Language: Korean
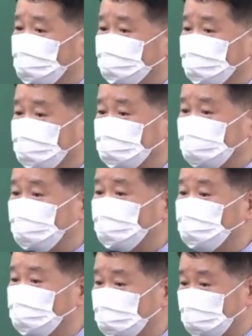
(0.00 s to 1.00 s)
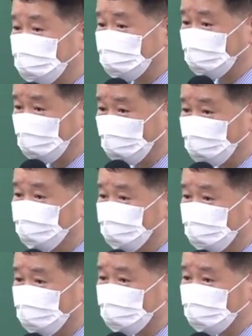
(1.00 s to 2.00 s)
할 수 있는 채권이라는 게
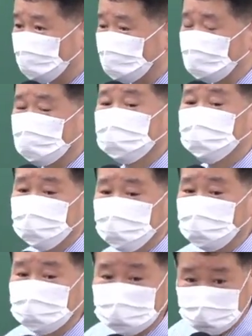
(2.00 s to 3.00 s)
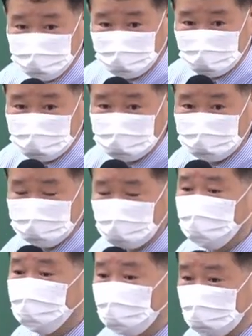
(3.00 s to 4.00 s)
나오죠. 의무도 있지만 채무도